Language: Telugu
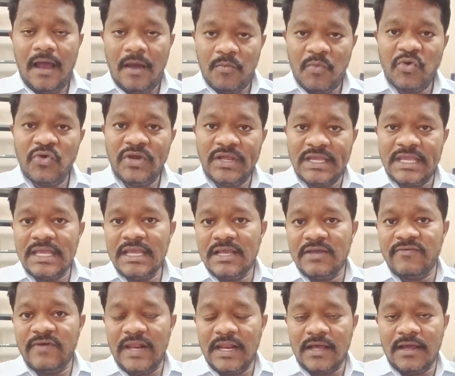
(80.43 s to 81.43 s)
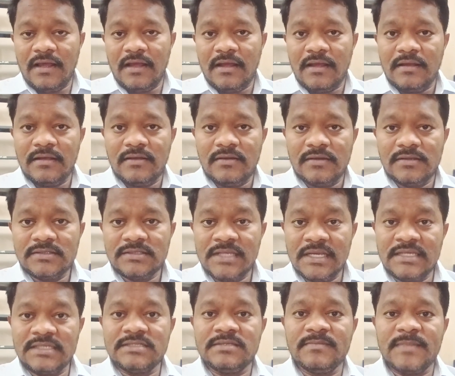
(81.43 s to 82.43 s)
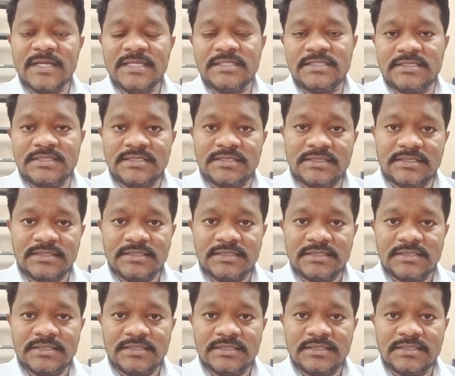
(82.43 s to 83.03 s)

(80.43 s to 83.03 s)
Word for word: అమౌంట్కి ఈక్వల్గా సిక్స్ మంత్స్